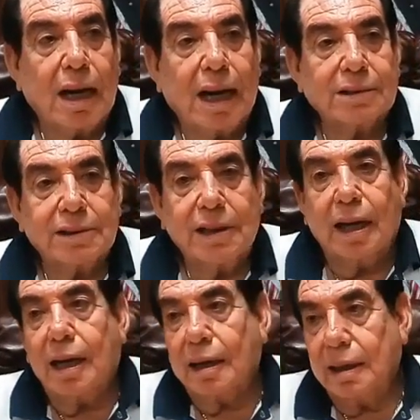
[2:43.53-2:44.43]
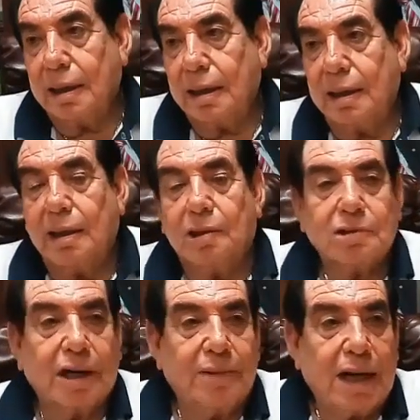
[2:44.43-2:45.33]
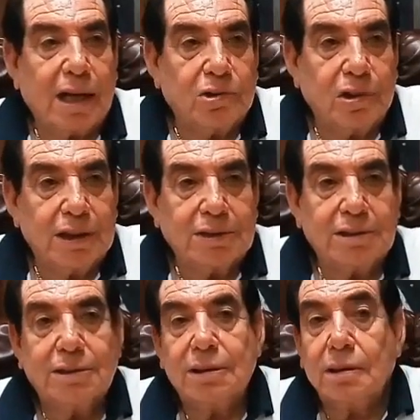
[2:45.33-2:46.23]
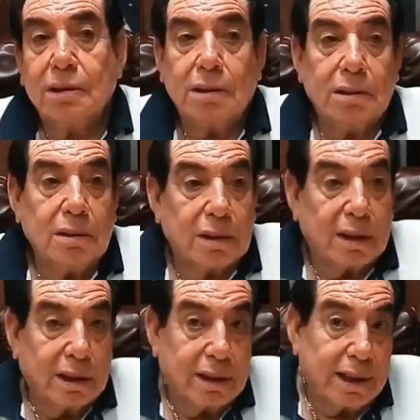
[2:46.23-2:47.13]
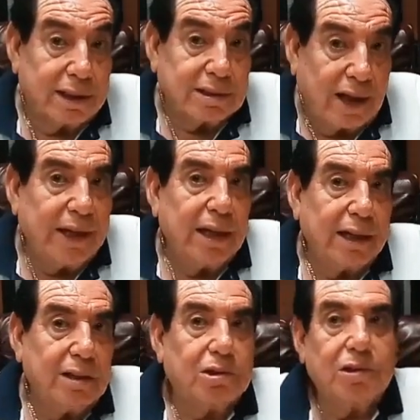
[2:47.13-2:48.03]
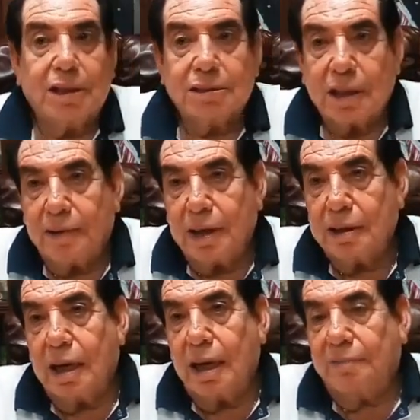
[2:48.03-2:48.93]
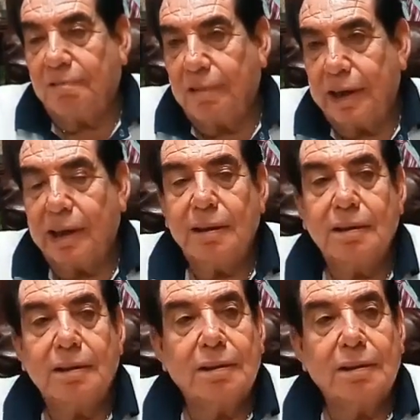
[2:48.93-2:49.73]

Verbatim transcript: hacia eh, los trabajadores que estaban adentro y que estaban afuera,